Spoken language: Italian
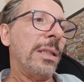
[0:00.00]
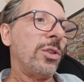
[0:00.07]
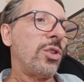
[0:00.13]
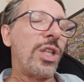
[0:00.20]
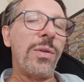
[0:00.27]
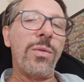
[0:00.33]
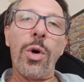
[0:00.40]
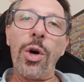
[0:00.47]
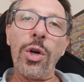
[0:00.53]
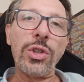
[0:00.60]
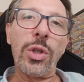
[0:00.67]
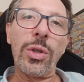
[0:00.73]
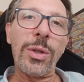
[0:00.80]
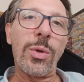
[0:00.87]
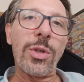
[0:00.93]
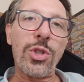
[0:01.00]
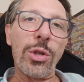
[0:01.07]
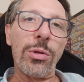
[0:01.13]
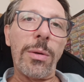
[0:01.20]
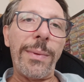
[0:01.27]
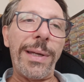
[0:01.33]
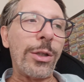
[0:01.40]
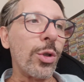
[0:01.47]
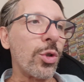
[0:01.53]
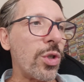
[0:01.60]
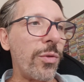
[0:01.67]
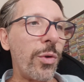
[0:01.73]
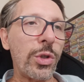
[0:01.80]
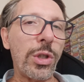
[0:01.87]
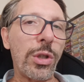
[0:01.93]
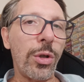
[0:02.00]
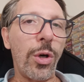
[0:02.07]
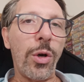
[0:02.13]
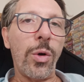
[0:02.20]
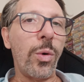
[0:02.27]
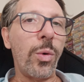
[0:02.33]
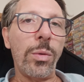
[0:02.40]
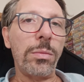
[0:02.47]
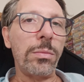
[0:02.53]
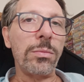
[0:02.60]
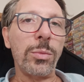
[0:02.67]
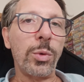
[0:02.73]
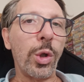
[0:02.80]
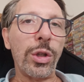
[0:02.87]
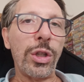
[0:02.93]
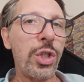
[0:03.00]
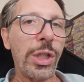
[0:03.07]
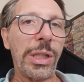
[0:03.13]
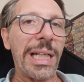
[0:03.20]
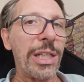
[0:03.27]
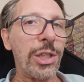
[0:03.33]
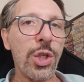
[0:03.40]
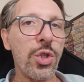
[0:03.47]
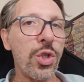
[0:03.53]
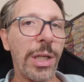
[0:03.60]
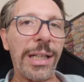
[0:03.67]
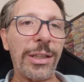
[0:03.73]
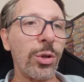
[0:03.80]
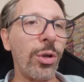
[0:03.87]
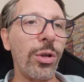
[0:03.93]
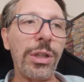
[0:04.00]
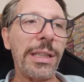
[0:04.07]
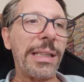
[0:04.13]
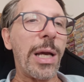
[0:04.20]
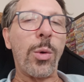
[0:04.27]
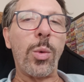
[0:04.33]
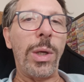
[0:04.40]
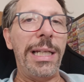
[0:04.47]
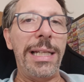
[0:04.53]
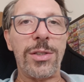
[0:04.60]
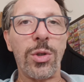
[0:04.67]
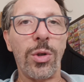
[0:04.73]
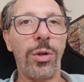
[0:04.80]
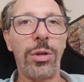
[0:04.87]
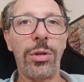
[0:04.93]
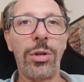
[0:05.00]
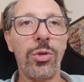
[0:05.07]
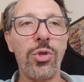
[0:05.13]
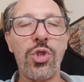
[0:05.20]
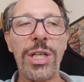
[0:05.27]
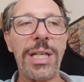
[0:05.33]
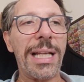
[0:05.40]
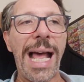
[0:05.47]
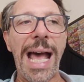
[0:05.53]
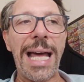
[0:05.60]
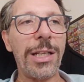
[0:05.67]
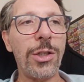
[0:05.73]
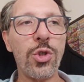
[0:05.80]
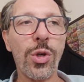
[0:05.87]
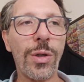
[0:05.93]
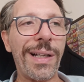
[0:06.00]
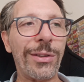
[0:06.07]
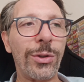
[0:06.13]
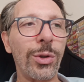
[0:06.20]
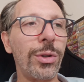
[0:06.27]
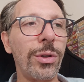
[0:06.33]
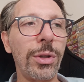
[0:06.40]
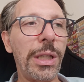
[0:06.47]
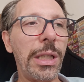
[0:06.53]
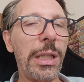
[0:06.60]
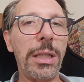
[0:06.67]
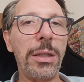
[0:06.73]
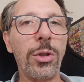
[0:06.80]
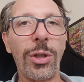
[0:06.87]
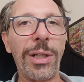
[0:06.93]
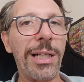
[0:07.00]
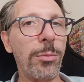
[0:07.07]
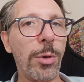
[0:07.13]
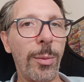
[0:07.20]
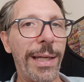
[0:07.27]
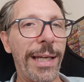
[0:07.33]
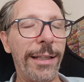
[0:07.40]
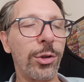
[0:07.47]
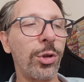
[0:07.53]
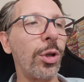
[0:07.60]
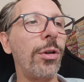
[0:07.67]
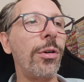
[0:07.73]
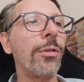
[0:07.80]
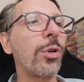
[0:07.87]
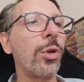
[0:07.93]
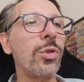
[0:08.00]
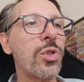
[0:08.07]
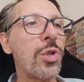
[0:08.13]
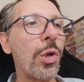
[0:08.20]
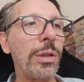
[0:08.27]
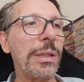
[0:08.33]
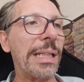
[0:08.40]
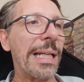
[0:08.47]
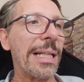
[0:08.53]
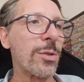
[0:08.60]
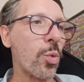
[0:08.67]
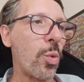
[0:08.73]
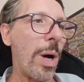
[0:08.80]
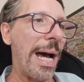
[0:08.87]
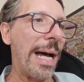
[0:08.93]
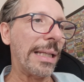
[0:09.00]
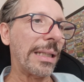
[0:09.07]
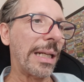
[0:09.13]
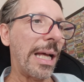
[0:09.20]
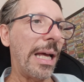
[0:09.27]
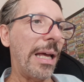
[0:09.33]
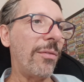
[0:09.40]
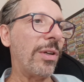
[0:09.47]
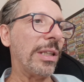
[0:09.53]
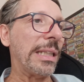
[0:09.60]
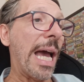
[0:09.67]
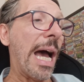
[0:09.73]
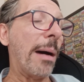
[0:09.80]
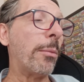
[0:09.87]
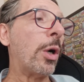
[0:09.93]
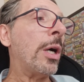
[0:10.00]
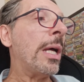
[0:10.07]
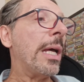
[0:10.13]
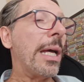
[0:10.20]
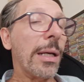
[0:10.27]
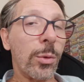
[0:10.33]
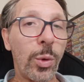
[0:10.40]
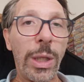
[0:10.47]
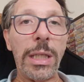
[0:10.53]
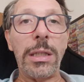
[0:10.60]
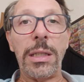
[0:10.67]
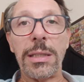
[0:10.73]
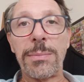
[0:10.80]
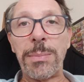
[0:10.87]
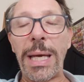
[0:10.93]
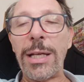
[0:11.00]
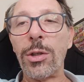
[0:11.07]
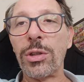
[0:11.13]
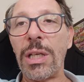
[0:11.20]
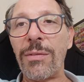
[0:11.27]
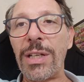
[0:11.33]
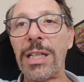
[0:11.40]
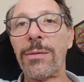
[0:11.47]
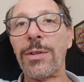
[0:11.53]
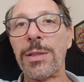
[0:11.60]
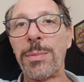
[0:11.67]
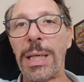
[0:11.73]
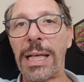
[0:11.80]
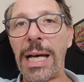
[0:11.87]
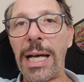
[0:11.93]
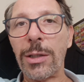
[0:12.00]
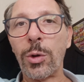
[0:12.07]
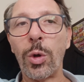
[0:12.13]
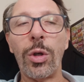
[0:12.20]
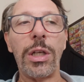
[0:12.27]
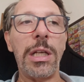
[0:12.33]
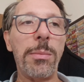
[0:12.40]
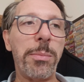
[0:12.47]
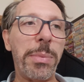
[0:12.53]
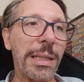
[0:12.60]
ci vogliono in questo momento, ci vogliono 12-13 giocatori che quelli sono, girare i giocatori non è il momento, consolida la squadra e vediamo. Quindi spero di avervi spiegato il